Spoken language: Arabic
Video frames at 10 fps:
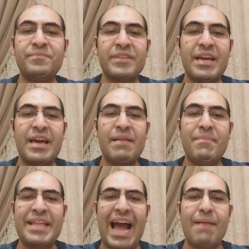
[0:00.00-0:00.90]

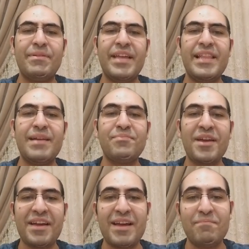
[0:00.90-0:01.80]
المناعه بتقل
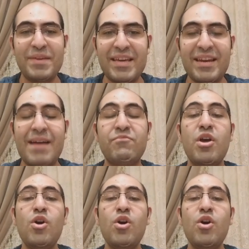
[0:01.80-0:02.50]
بدرجه كبيره